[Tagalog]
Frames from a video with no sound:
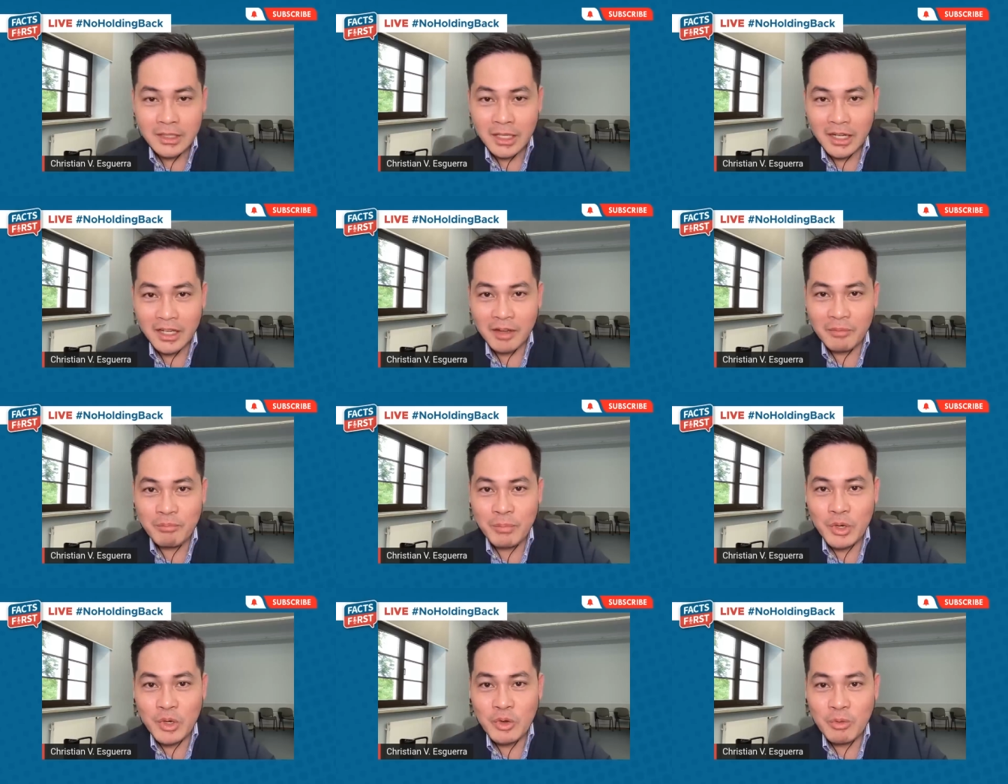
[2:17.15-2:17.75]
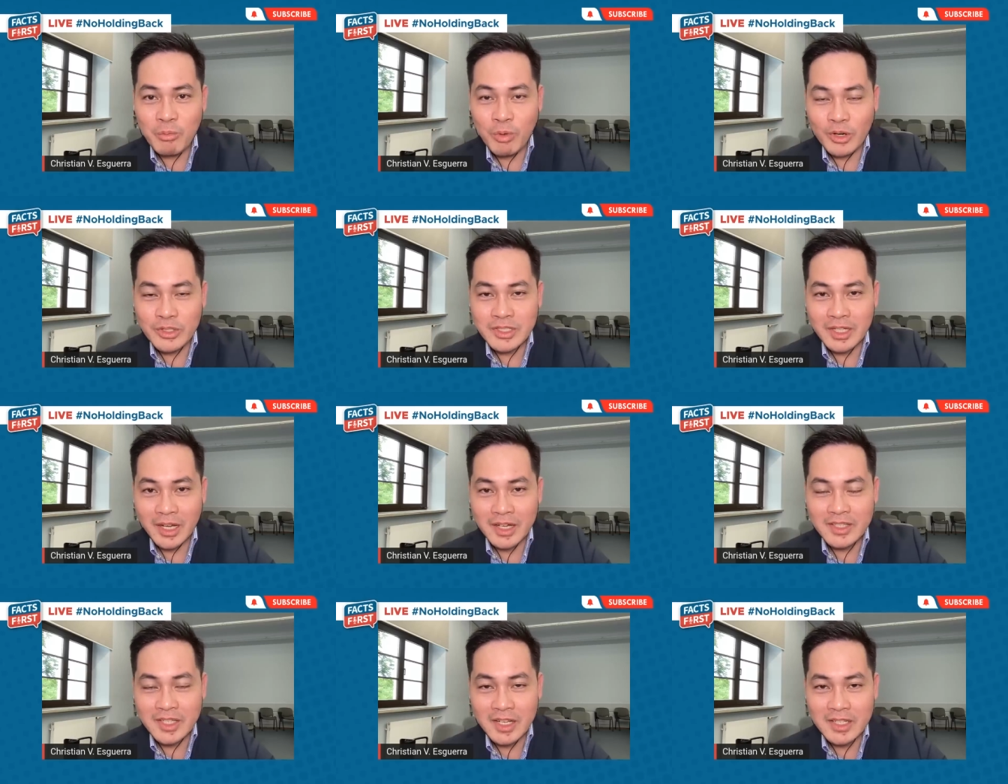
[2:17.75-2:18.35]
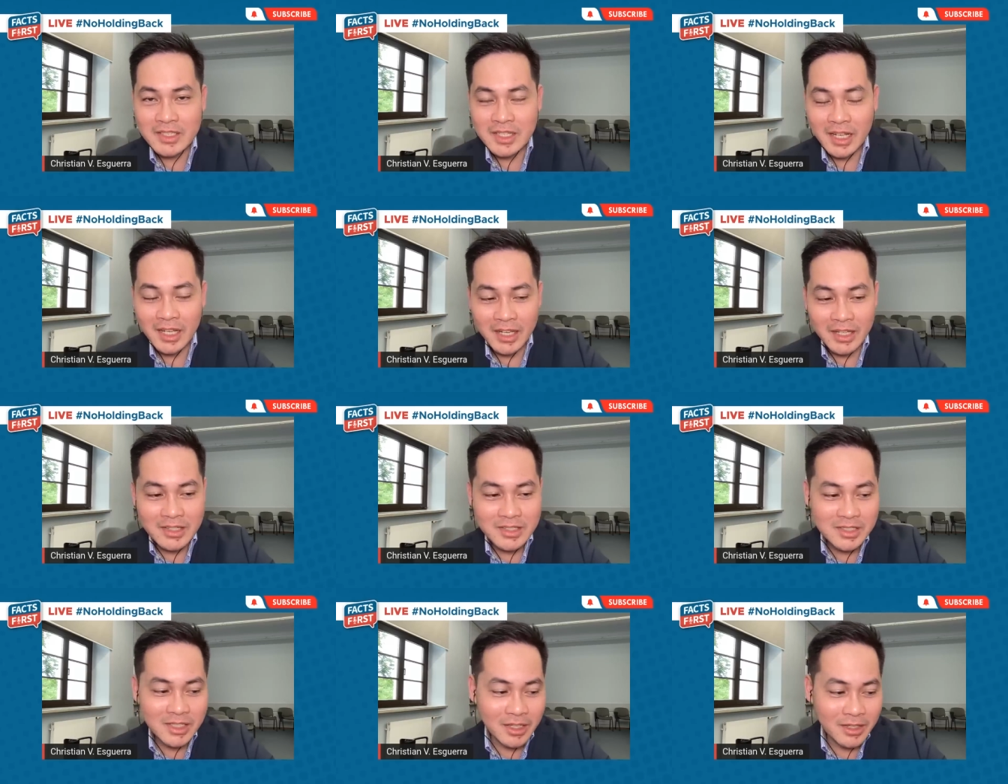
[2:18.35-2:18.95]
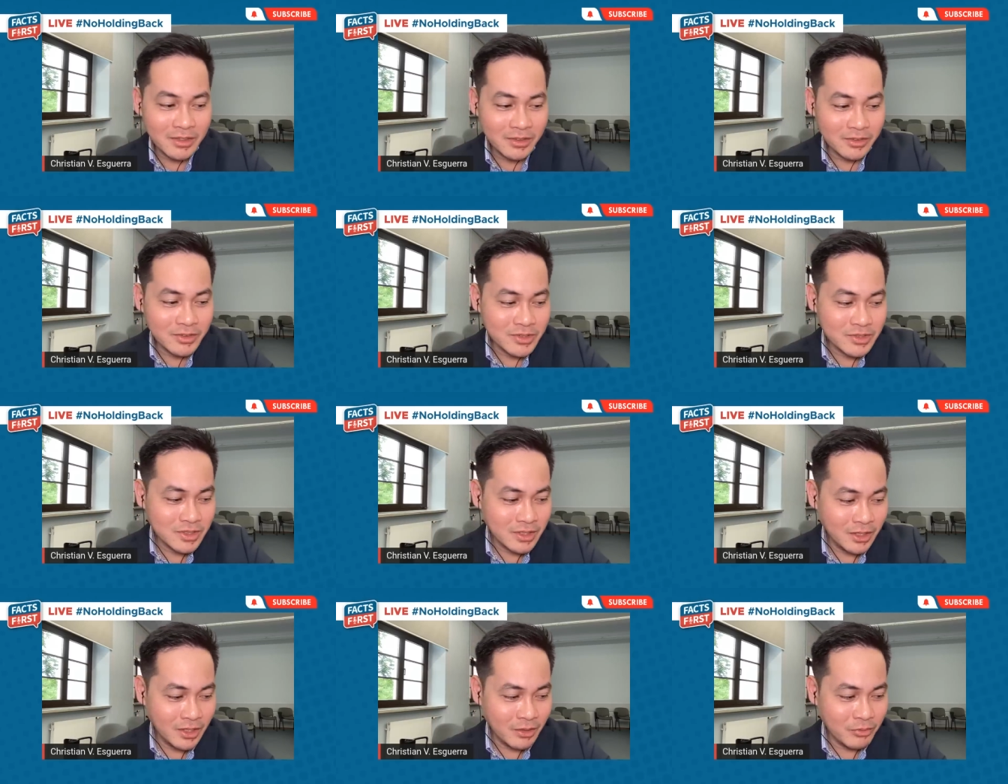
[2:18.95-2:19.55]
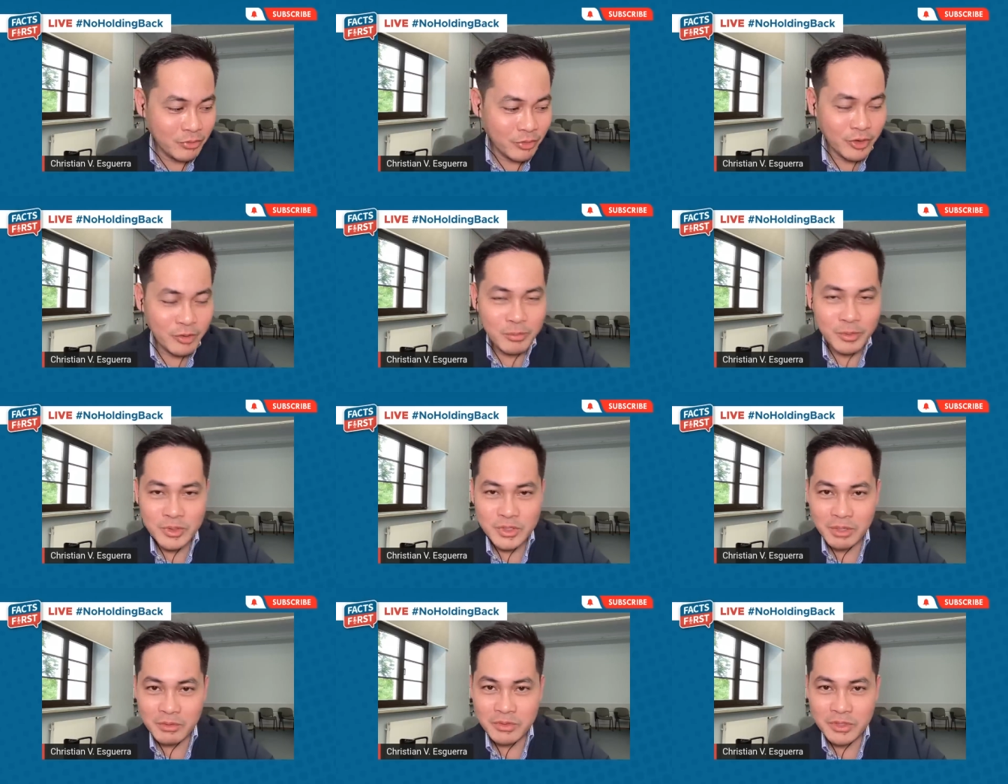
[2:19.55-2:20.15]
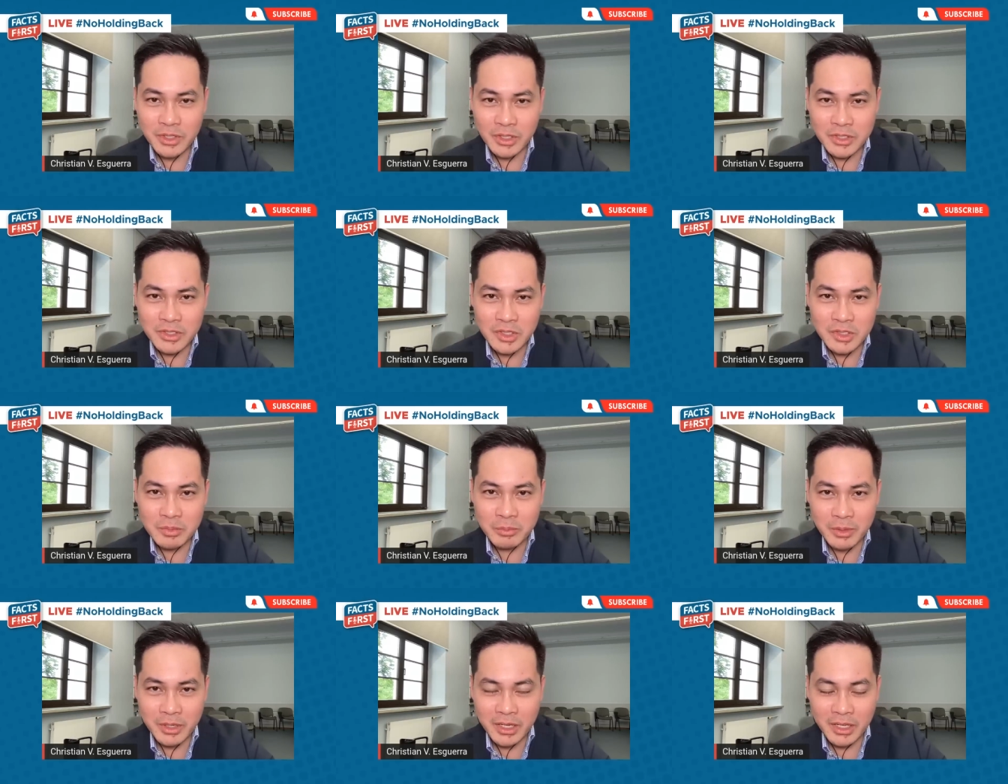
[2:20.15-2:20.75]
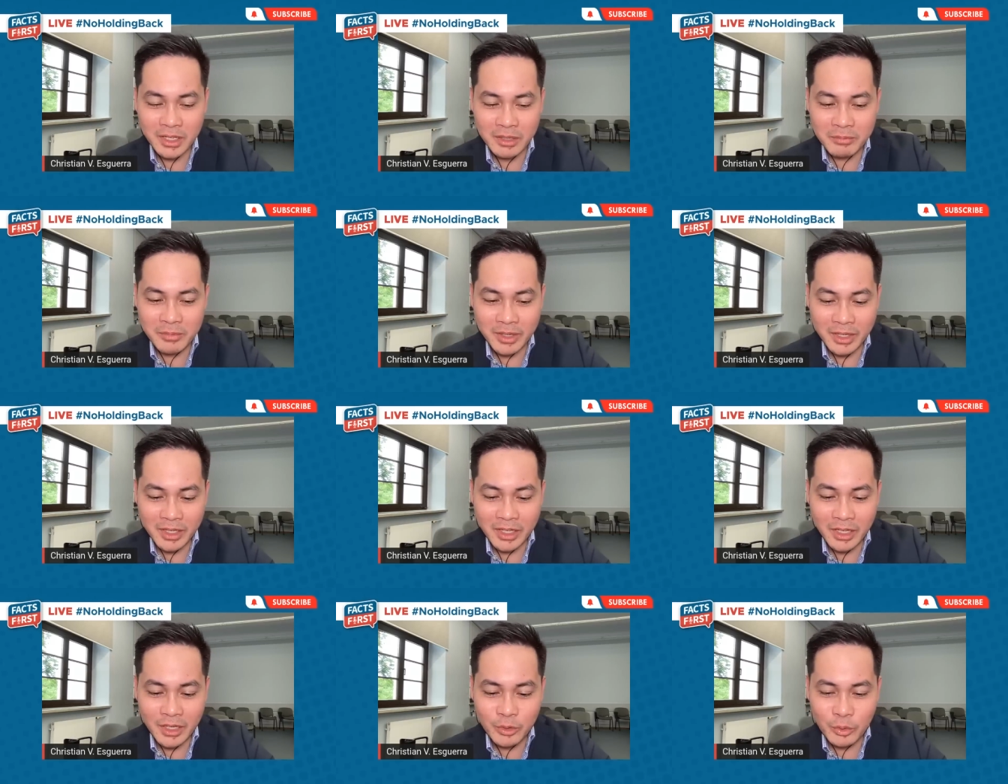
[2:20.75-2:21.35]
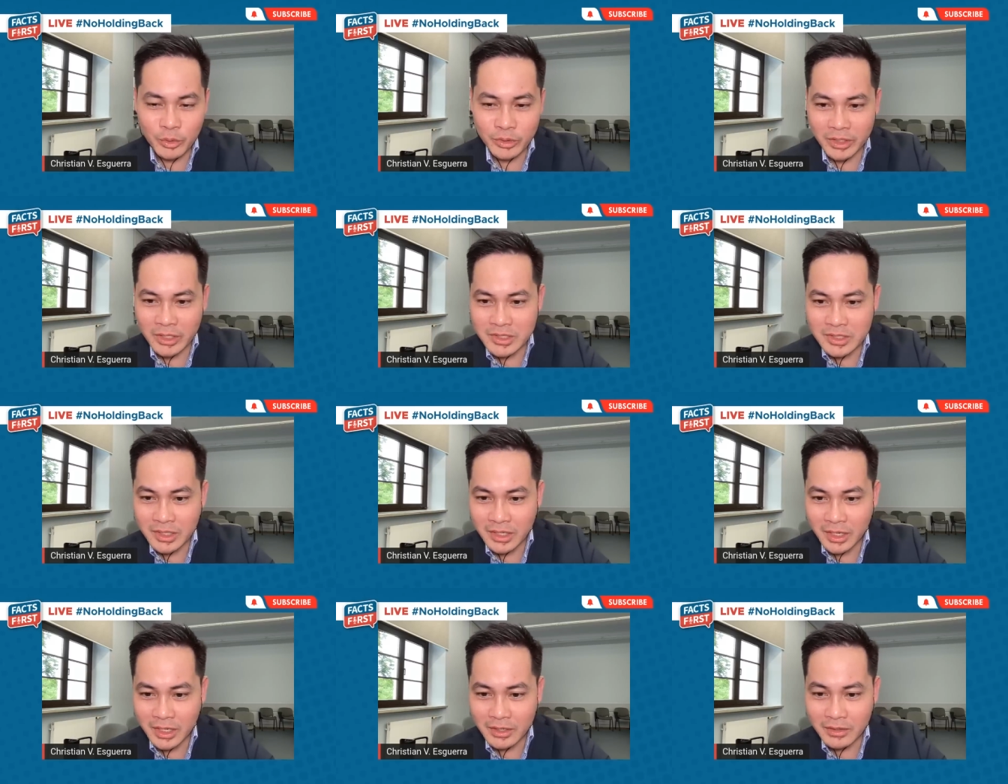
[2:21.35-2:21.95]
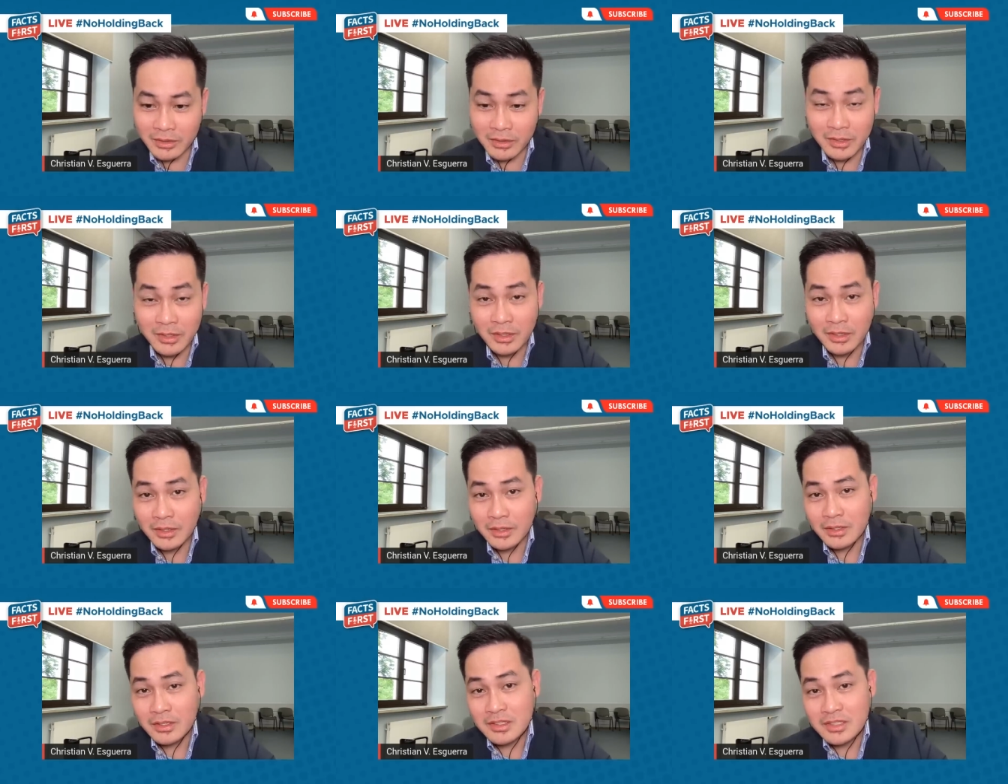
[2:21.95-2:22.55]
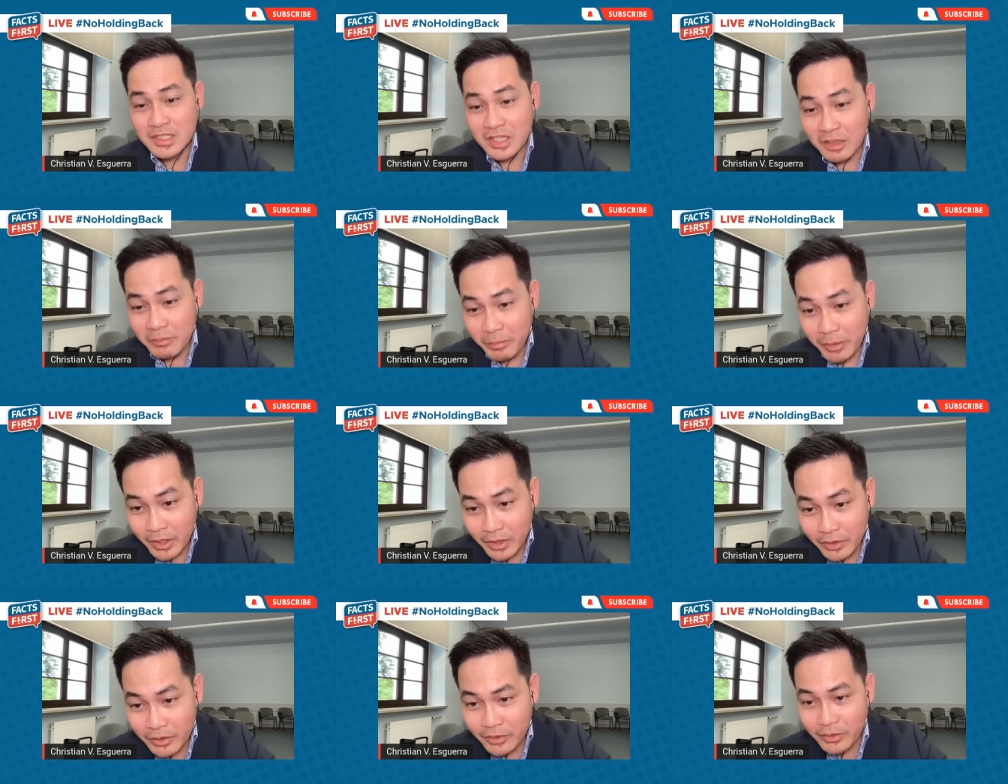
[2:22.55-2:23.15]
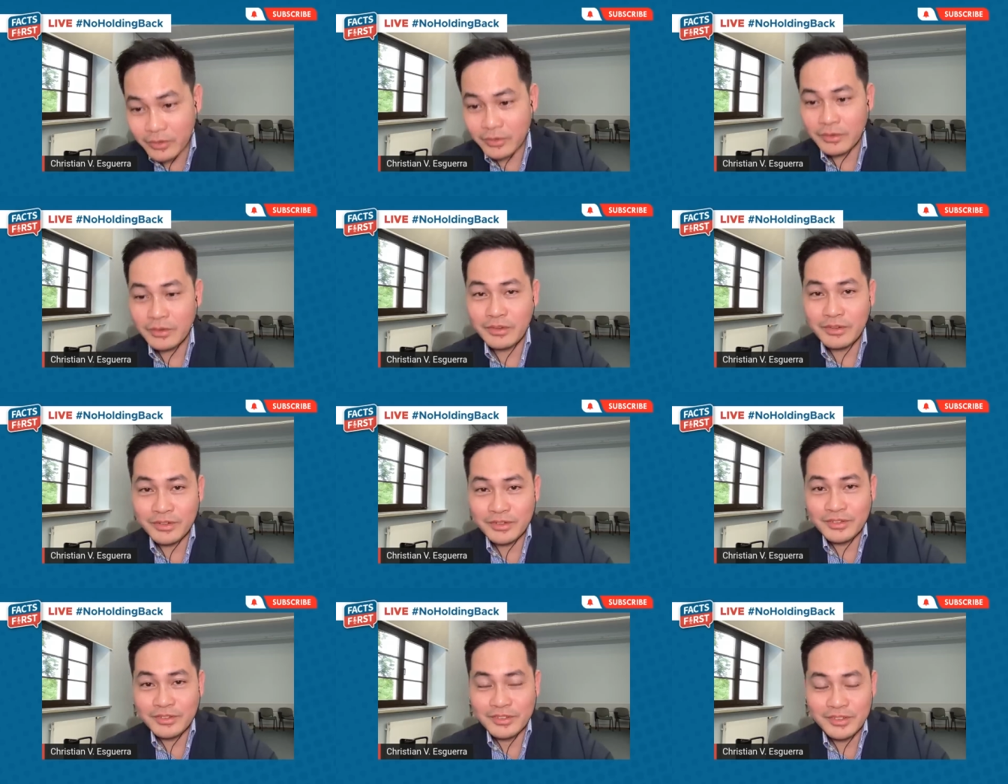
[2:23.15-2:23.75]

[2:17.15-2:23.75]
talagang binubura sa kasaysayan si ano, si former Chief Justice Maria Lourdes Sereno. Sipin nyo,